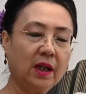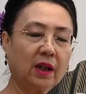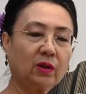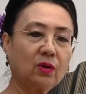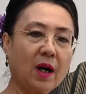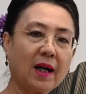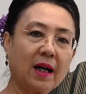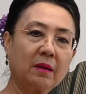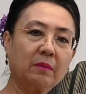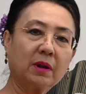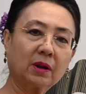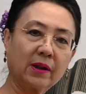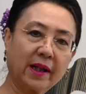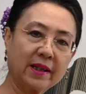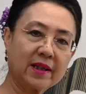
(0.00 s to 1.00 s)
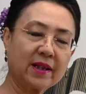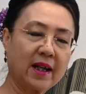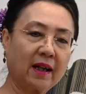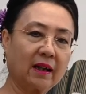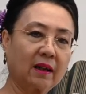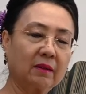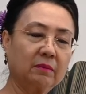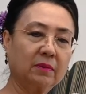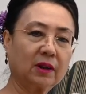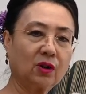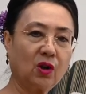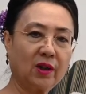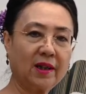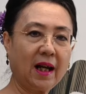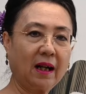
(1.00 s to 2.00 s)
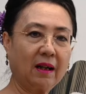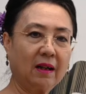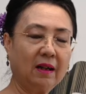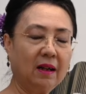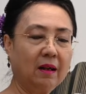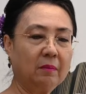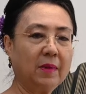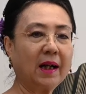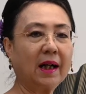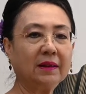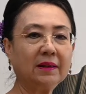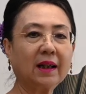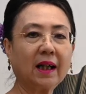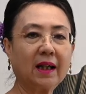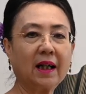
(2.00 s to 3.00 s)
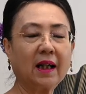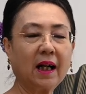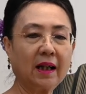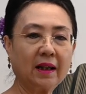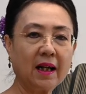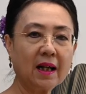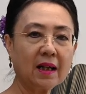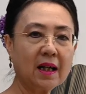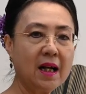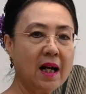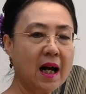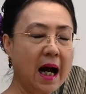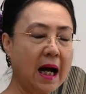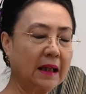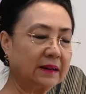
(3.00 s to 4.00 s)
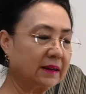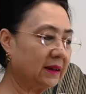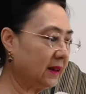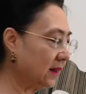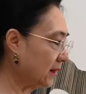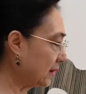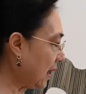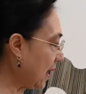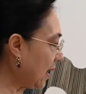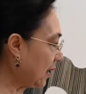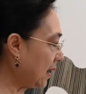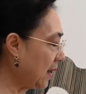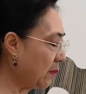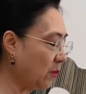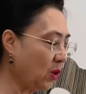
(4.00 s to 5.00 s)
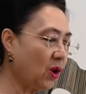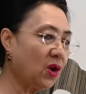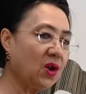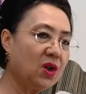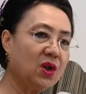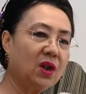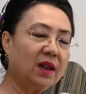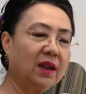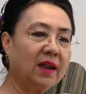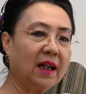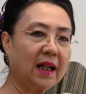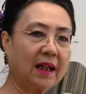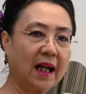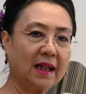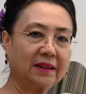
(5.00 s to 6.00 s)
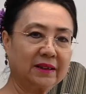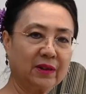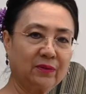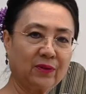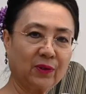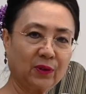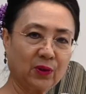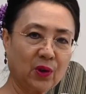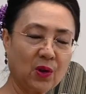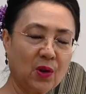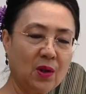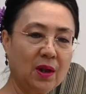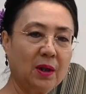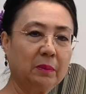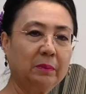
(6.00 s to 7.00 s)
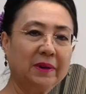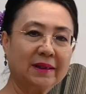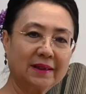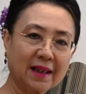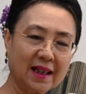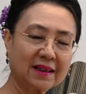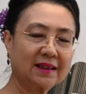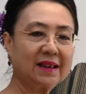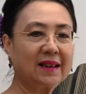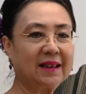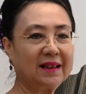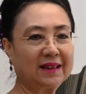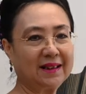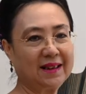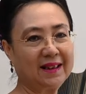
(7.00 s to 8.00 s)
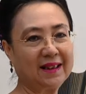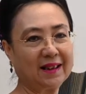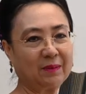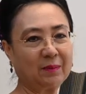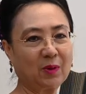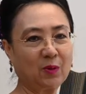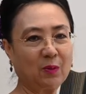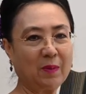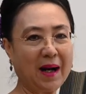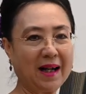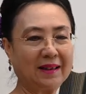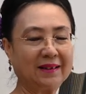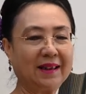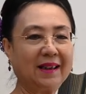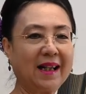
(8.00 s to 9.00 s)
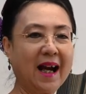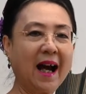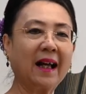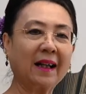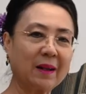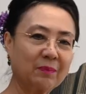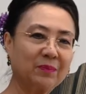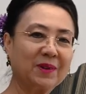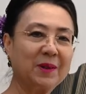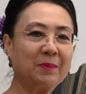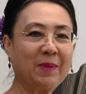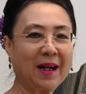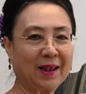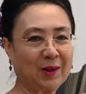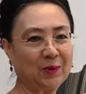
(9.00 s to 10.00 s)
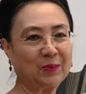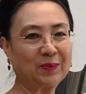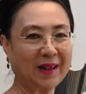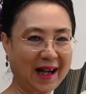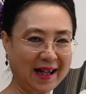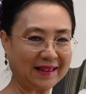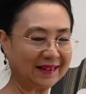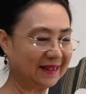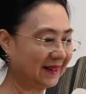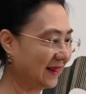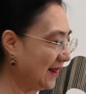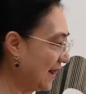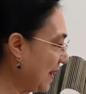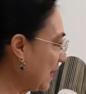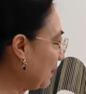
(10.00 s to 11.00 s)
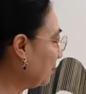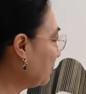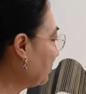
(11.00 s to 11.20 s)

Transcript: itu akan bergeser, bergoyang. Makanya kadang-kadang hasil saya demo dengan hasil foto bisa sedikit-sedikit berubah jadi harap dimaklumkan ya.